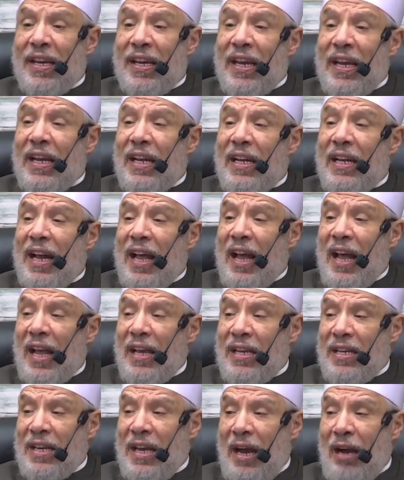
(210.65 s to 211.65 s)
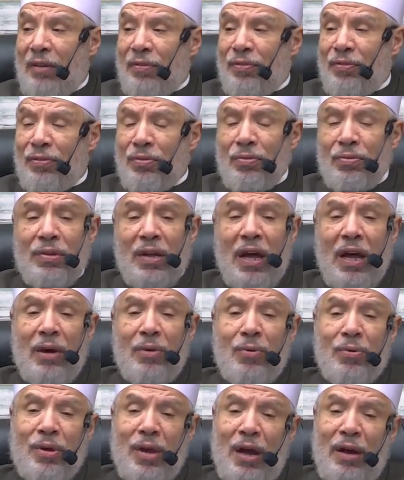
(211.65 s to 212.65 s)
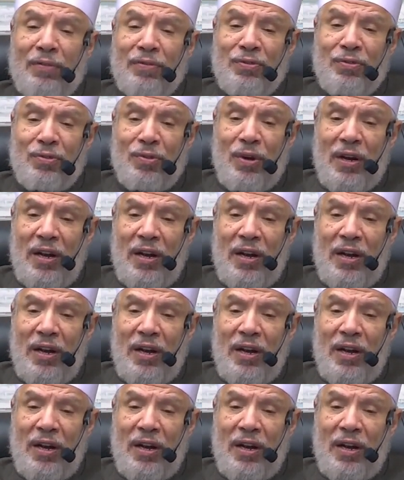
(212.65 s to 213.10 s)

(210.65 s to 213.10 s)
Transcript: إلا أن يعفون أو يعفو